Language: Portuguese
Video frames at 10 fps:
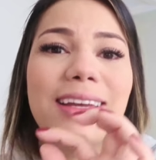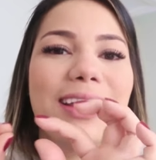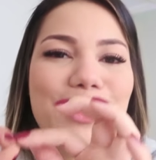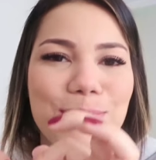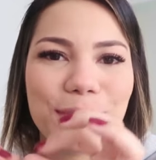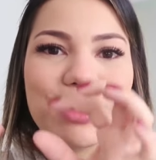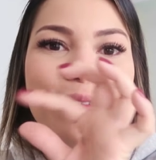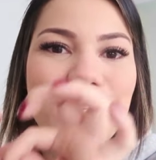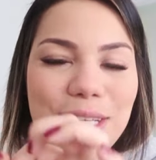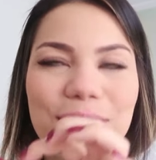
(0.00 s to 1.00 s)
aqueles
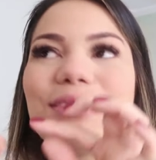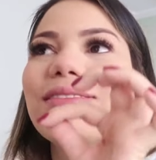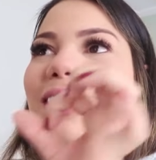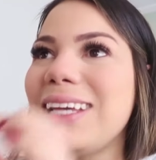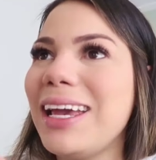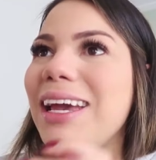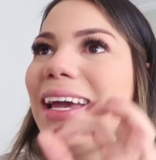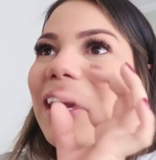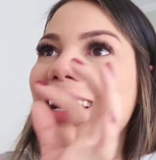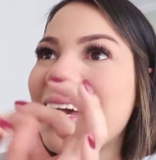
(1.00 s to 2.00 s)
botãozinho, que
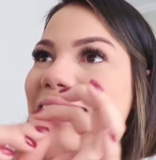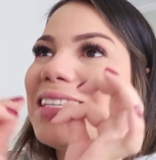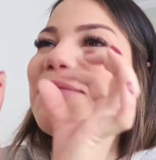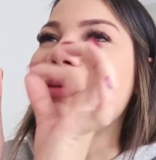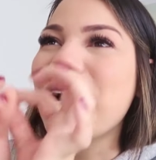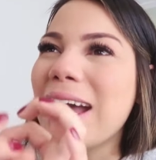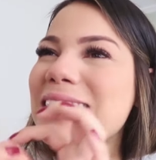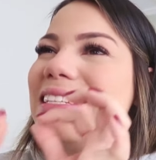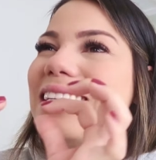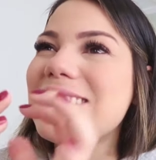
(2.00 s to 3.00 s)
é casinha por
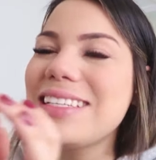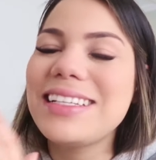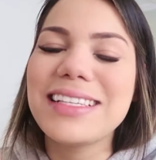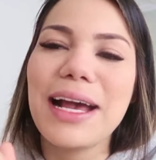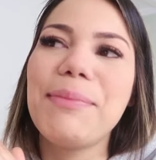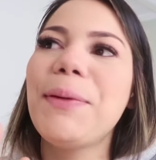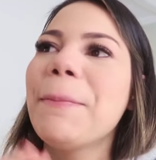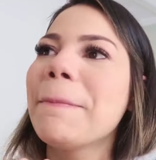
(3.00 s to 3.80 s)
casinha, assim, sabe?